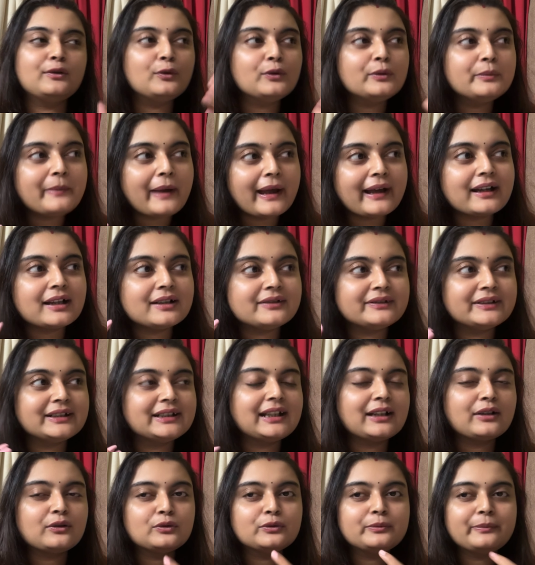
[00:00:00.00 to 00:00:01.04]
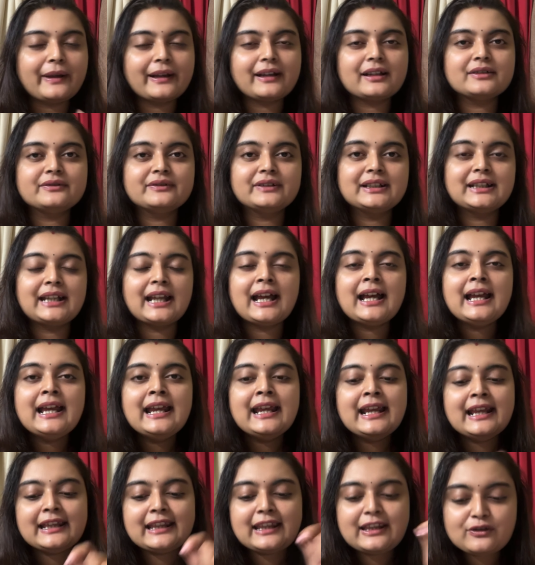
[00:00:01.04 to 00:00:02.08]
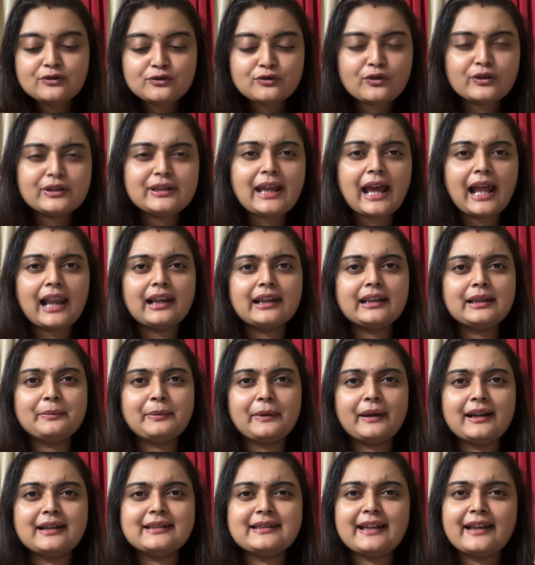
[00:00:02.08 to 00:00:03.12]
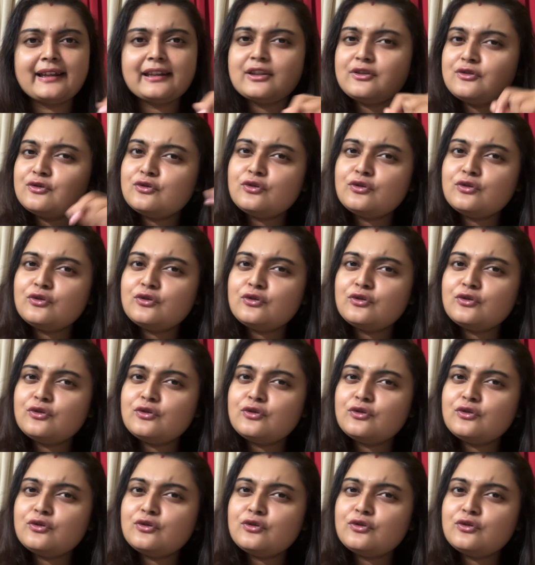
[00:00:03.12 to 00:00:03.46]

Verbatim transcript: কোন ব্যাক কভারটা কোন ব্যাক কভারটা কিছু যদি আলাদা পাওয়া যায় কিছু